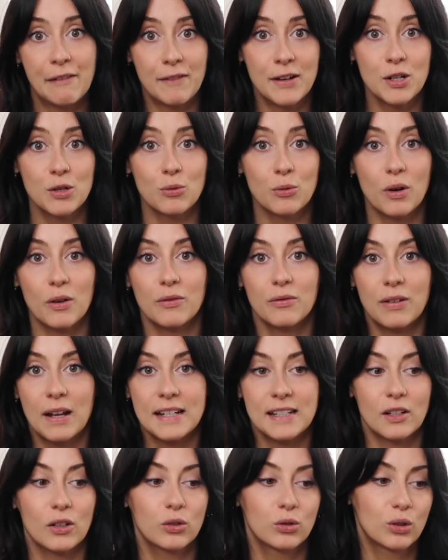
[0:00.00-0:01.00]
wenn du
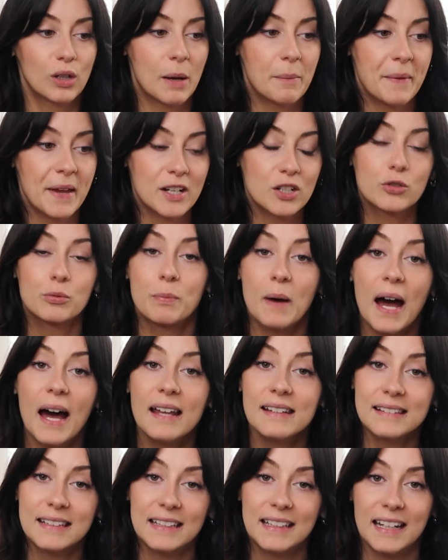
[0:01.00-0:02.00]
vielleicht auch sogar mehr
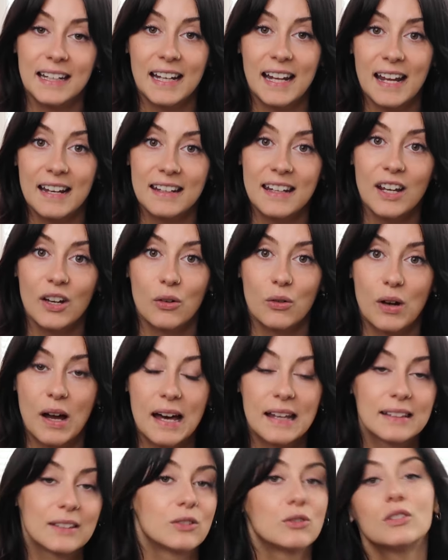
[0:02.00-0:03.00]
Spaß an deiner
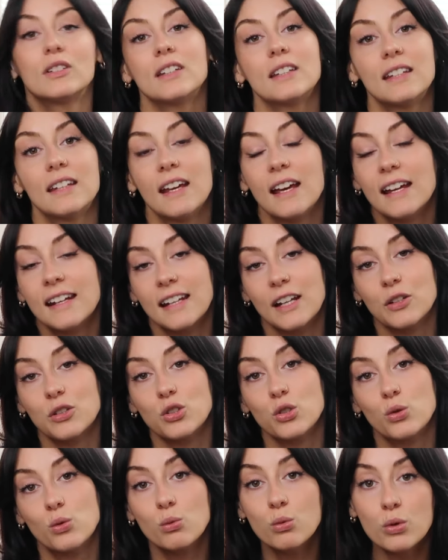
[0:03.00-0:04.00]
Ernährung hast und dich
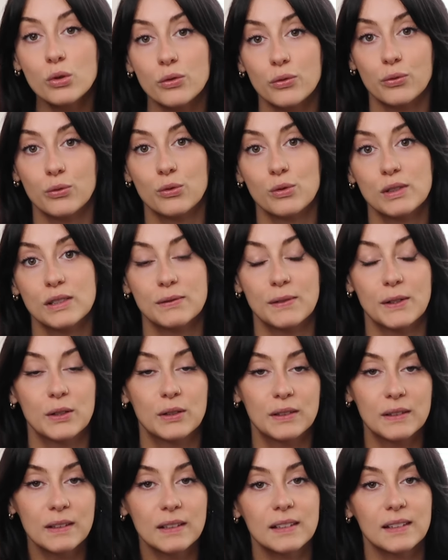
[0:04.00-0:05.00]
dadurch gut fühlst, weil
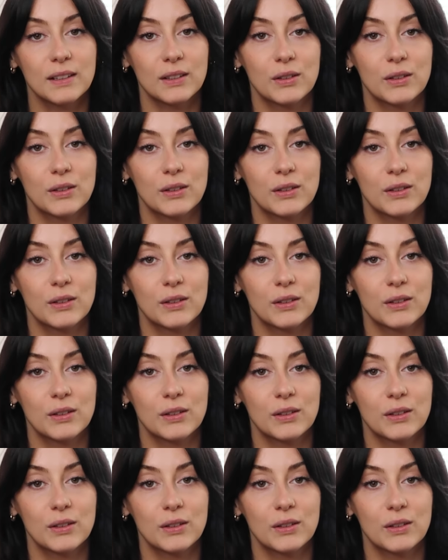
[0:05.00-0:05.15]
du siehst,